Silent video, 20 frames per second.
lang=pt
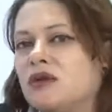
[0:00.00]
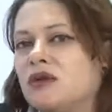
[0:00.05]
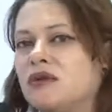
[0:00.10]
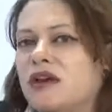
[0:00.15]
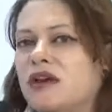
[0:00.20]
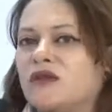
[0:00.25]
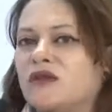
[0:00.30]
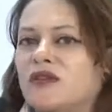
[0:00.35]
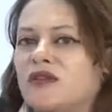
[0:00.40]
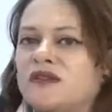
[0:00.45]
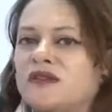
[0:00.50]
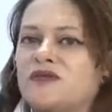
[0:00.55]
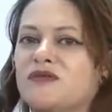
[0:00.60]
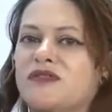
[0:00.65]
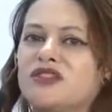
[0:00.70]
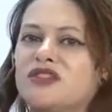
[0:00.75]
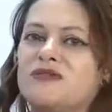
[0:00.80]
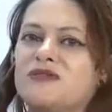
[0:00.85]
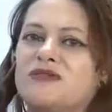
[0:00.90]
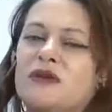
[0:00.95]
Eu quero fazer um
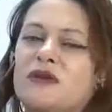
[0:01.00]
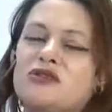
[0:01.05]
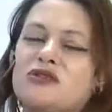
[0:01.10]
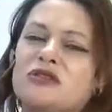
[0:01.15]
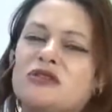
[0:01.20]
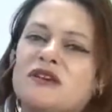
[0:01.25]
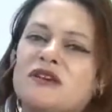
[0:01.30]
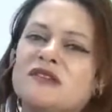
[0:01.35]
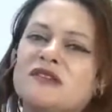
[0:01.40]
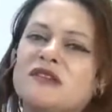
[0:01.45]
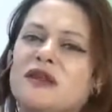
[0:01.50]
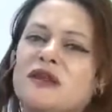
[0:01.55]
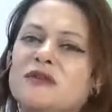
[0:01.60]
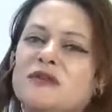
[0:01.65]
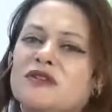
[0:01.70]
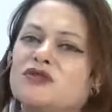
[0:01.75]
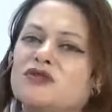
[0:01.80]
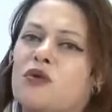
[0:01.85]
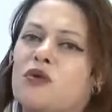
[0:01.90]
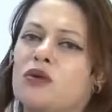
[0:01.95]
festival de dança na minha
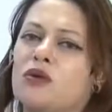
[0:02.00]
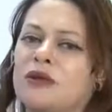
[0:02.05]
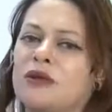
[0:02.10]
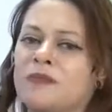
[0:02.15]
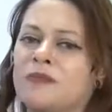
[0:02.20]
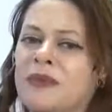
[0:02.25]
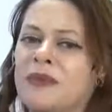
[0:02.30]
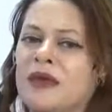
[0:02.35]
escola.